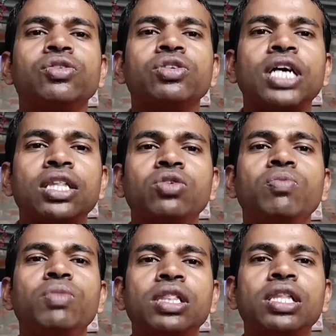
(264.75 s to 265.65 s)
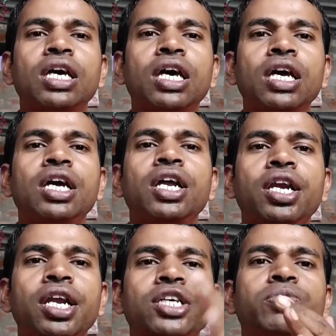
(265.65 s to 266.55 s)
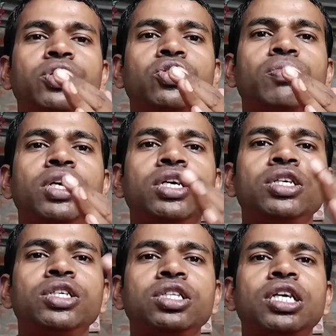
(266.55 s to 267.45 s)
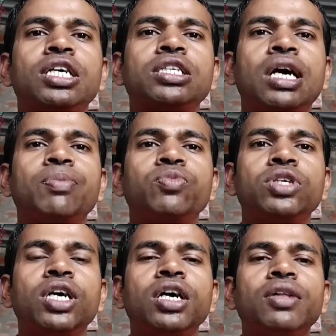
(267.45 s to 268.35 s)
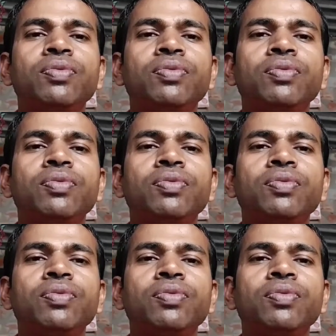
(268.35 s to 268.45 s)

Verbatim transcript: तो साथियों मिलते हैं नेक्स्ट वीडियो में इसी तरह से आप मुझे